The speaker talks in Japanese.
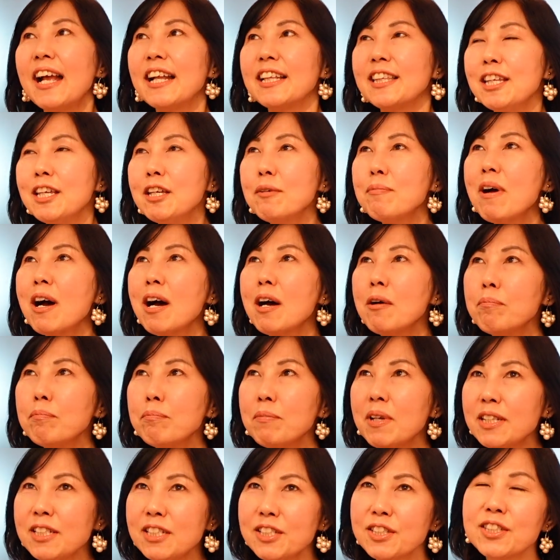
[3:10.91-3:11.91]
2番
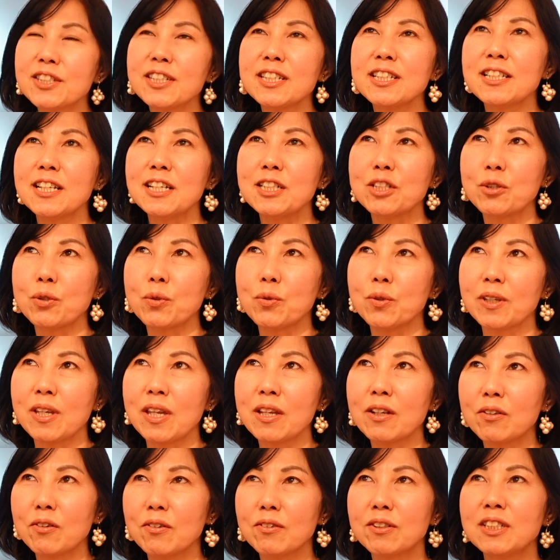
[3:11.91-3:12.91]
目に好きな人と
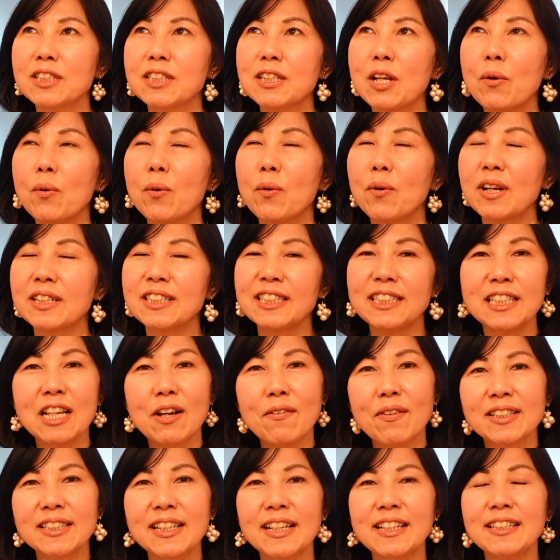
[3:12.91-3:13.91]
結婚にした方が
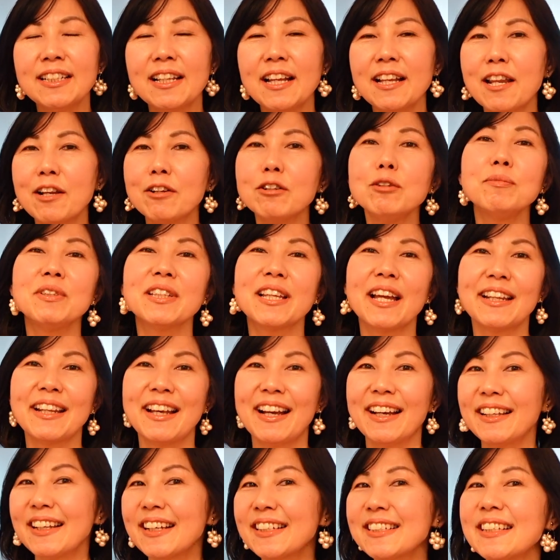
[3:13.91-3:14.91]
幸せになれるみたいな
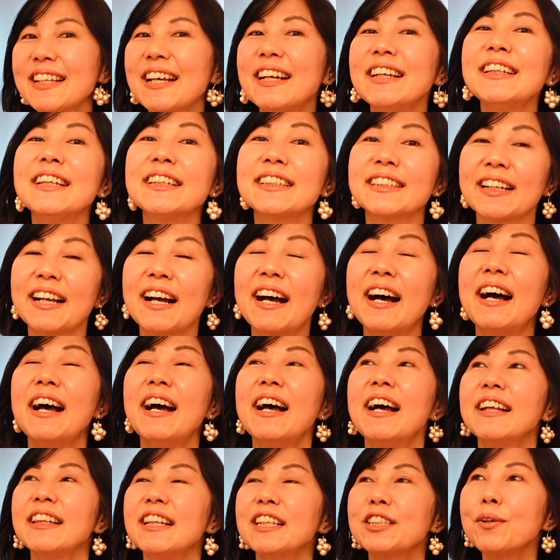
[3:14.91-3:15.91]
話ないですか
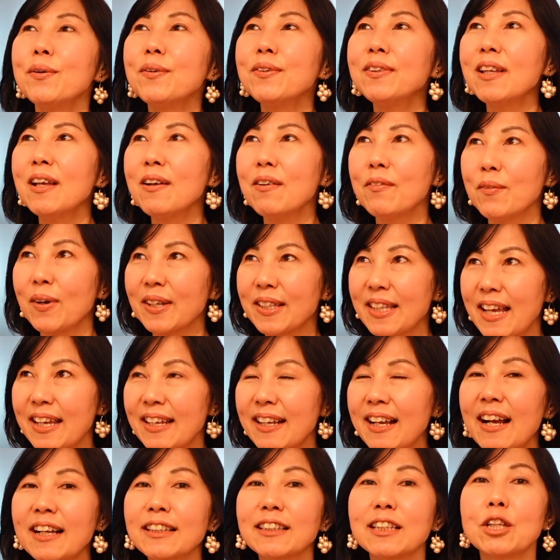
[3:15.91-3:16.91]
でそんな話
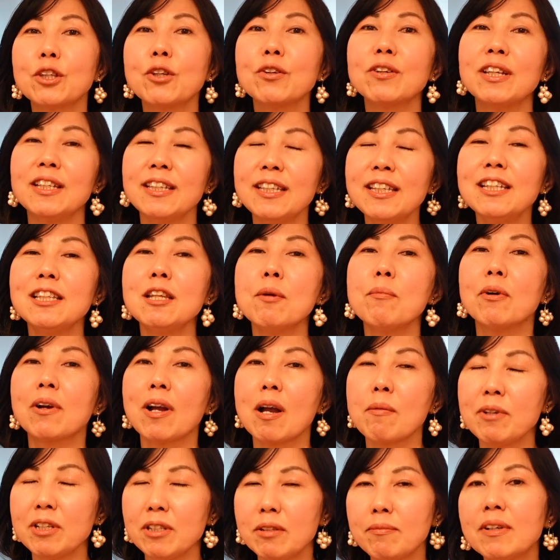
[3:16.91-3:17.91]
題があった時にでも
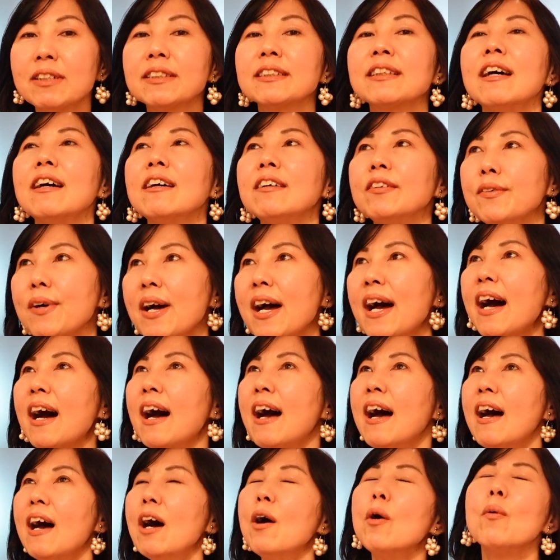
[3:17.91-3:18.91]
上沼さんは「
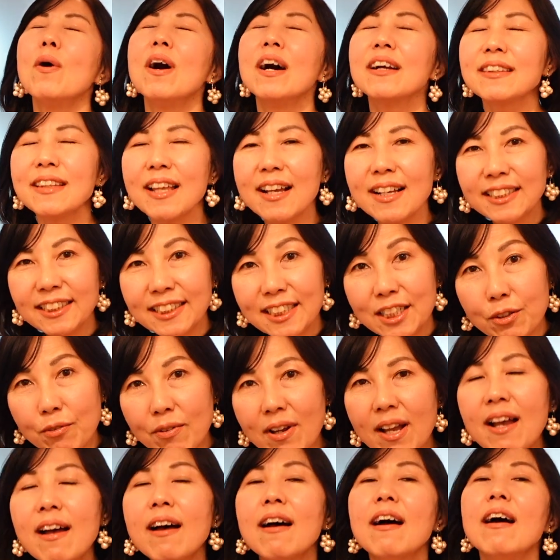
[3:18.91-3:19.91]
私は